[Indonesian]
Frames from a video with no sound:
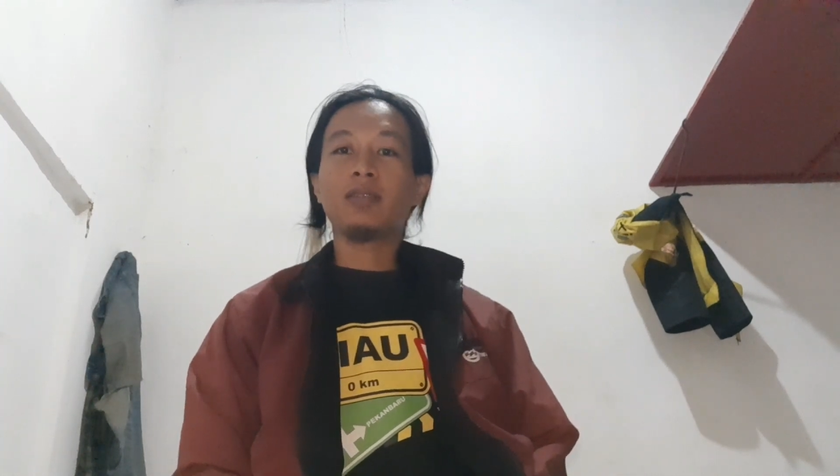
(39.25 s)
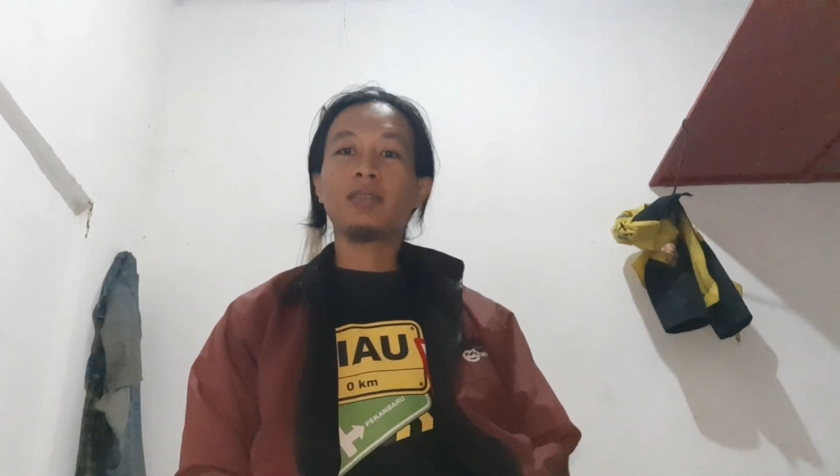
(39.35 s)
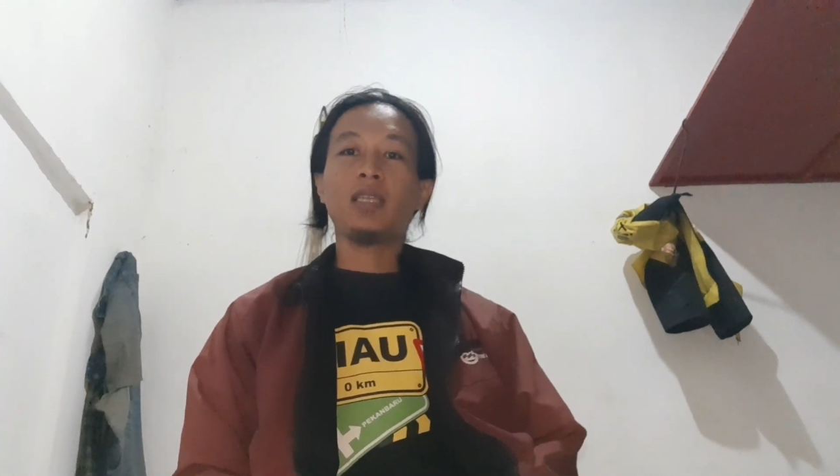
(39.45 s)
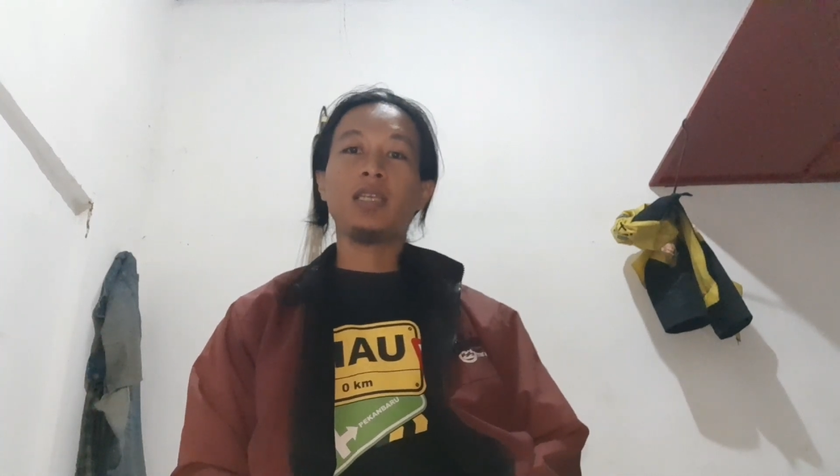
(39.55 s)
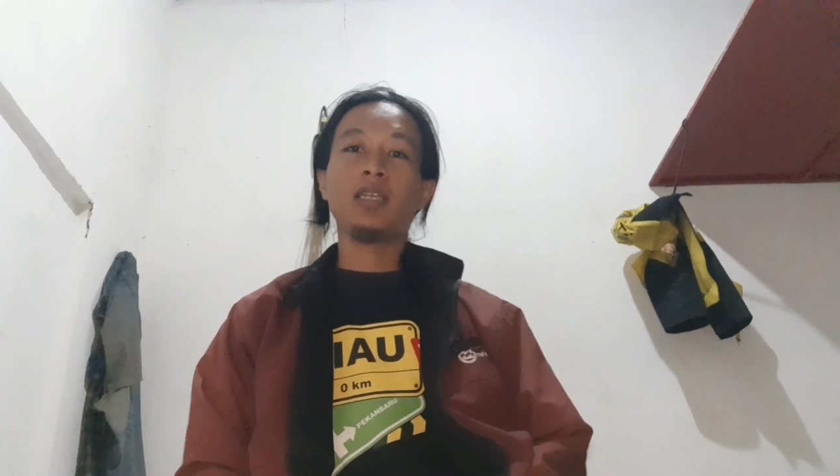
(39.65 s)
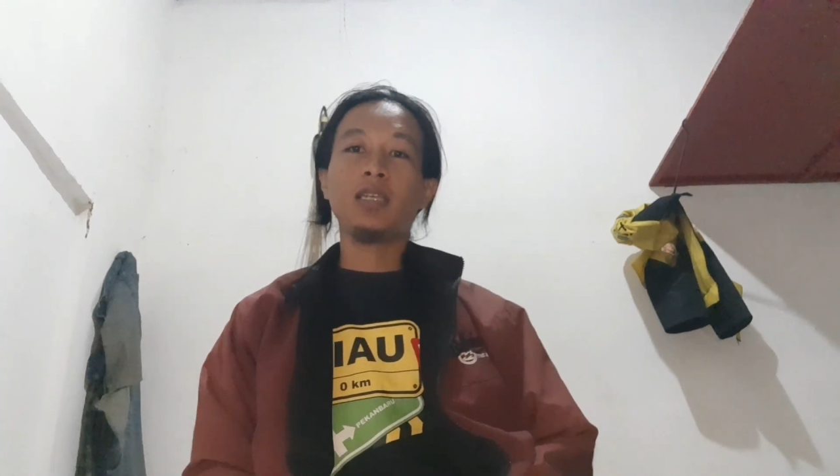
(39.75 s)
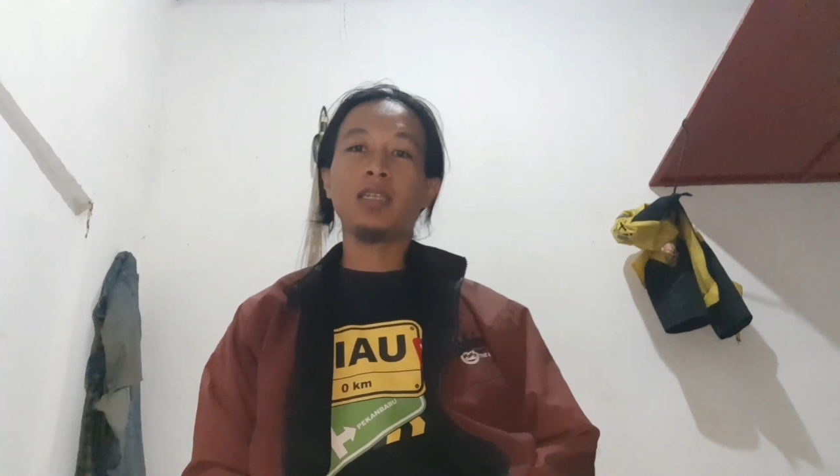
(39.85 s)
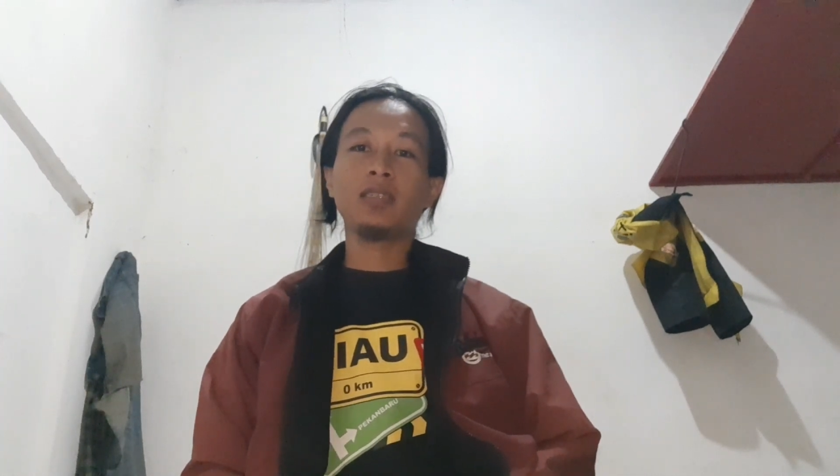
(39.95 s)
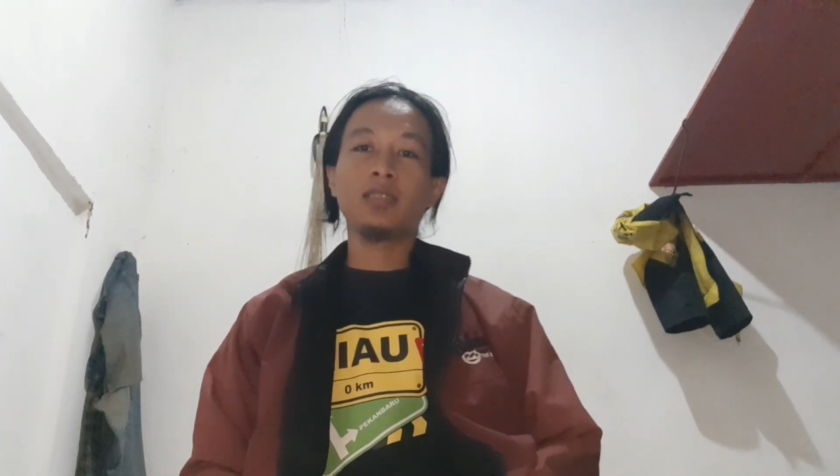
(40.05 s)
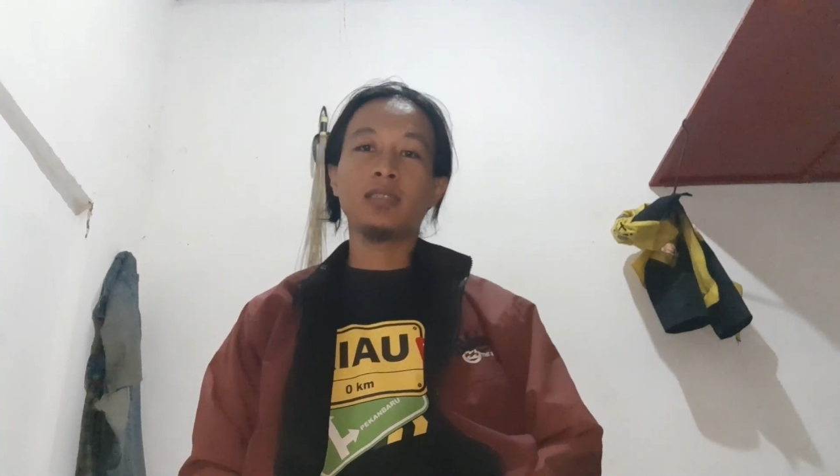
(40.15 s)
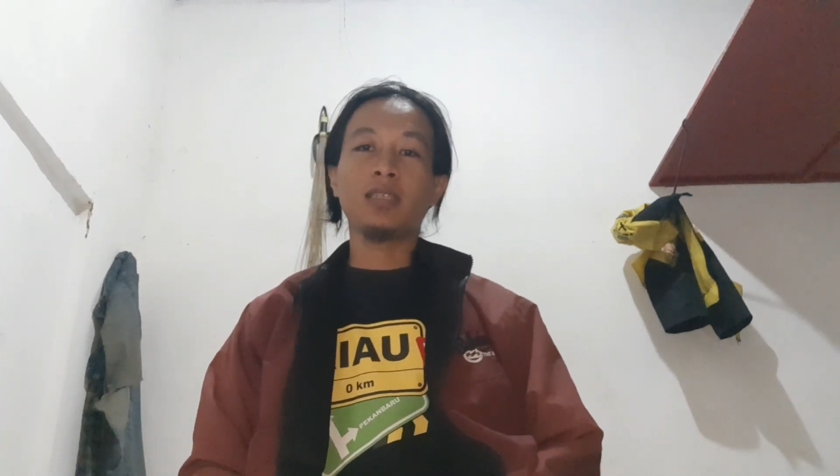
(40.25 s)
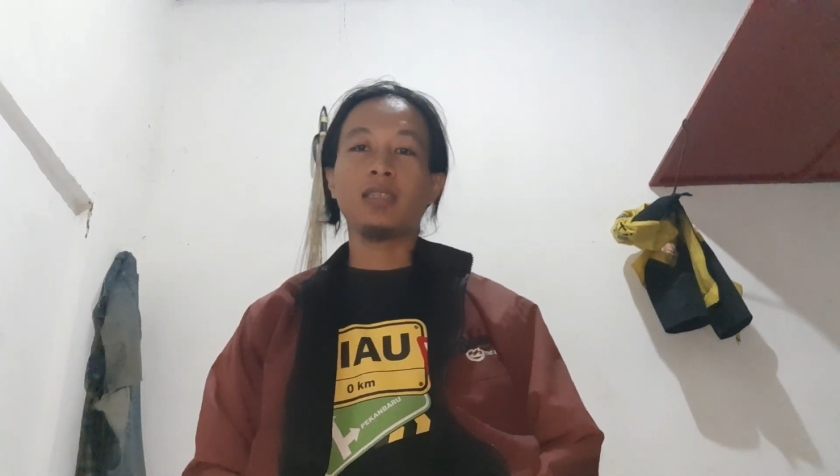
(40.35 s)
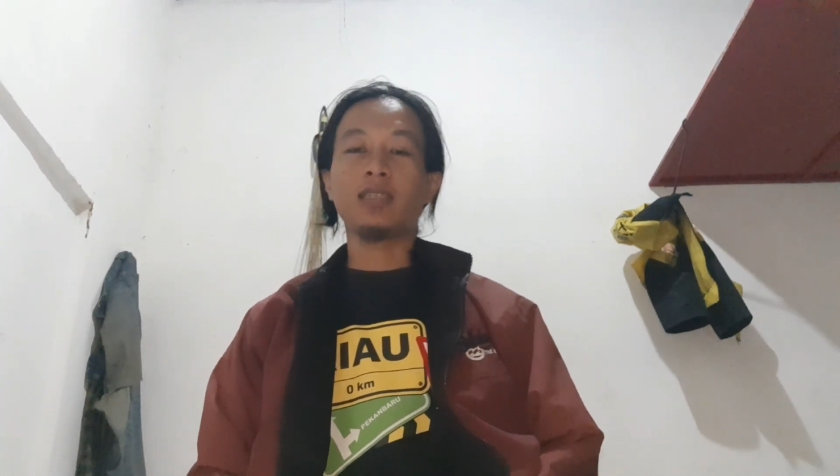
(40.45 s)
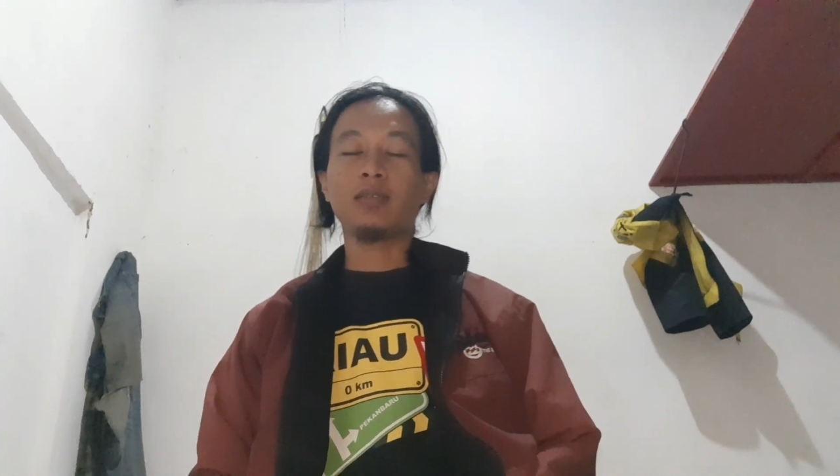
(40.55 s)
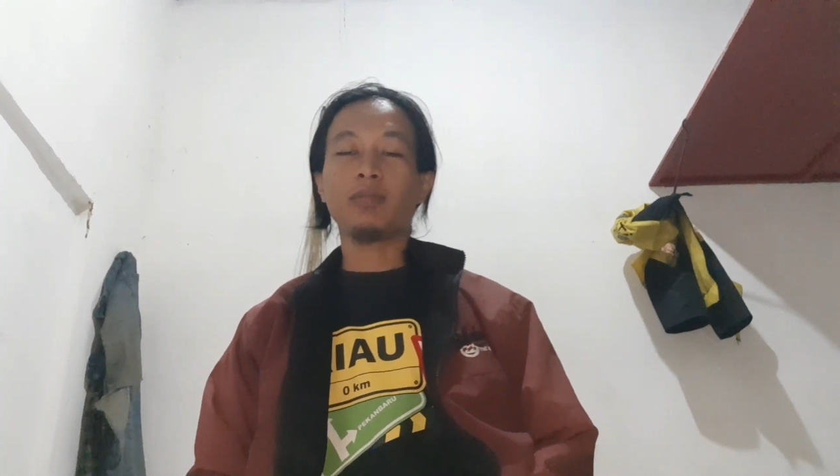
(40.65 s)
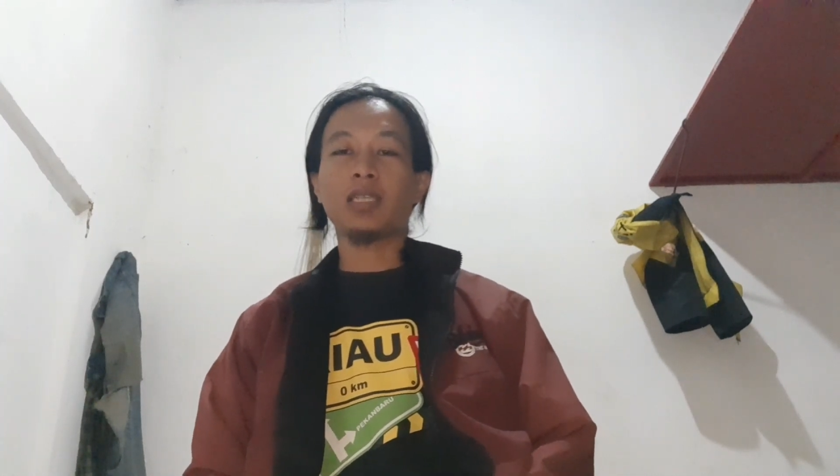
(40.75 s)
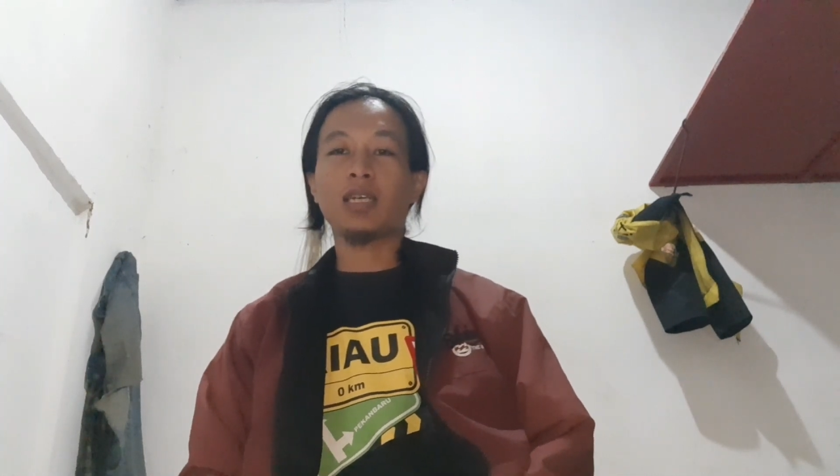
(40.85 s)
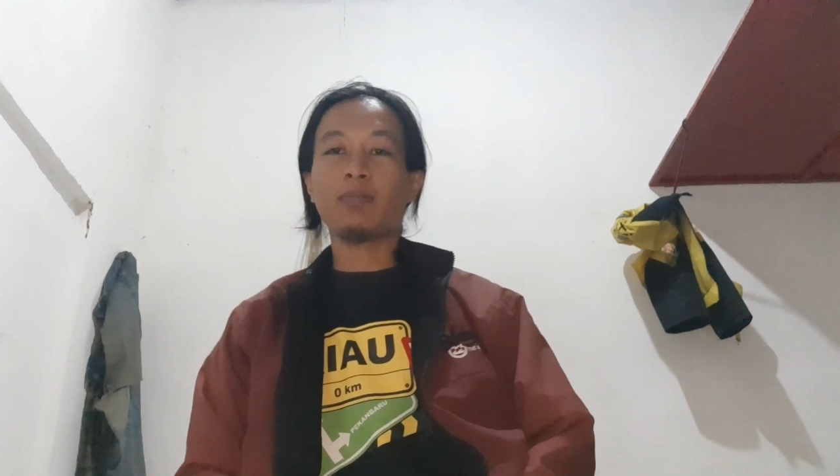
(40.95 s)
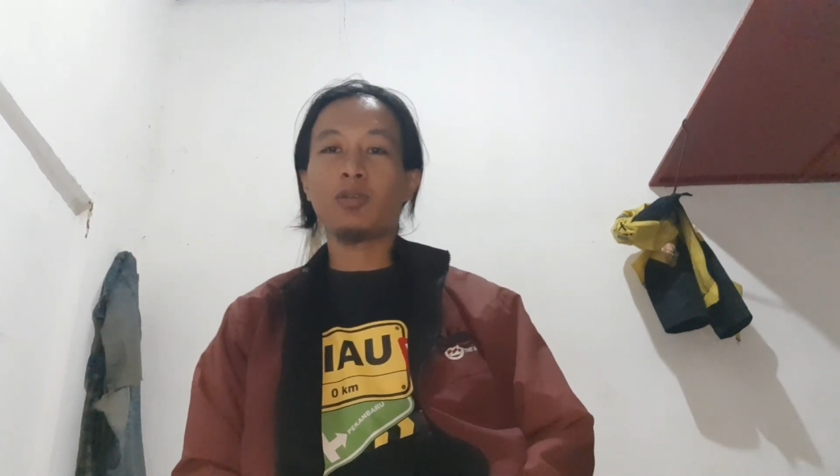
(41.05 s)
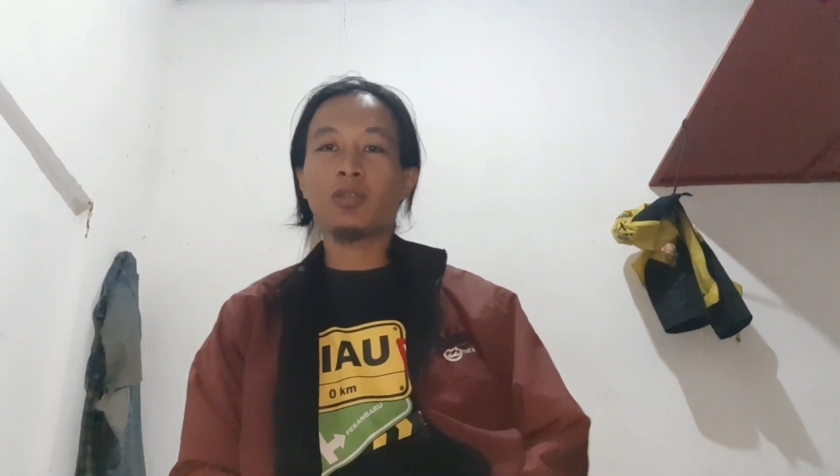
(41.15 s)
sing nembe tak
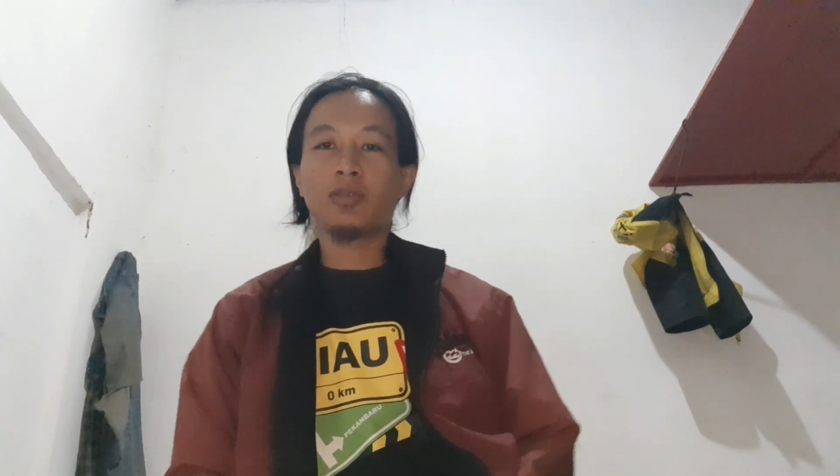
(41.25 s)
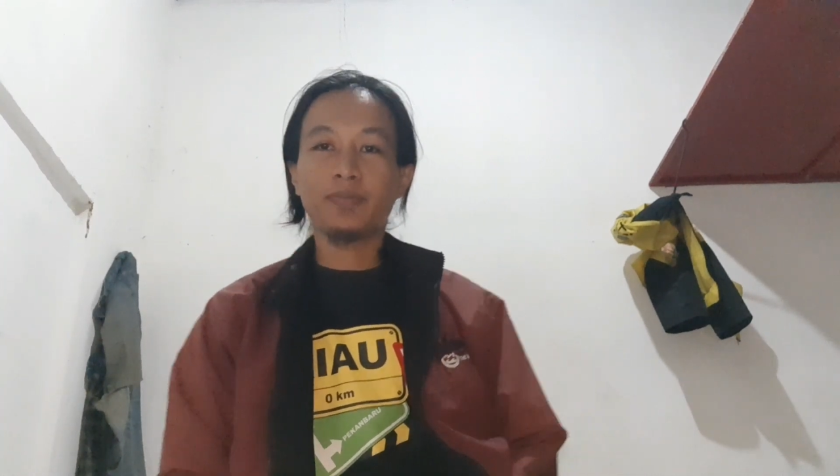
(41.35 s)
upload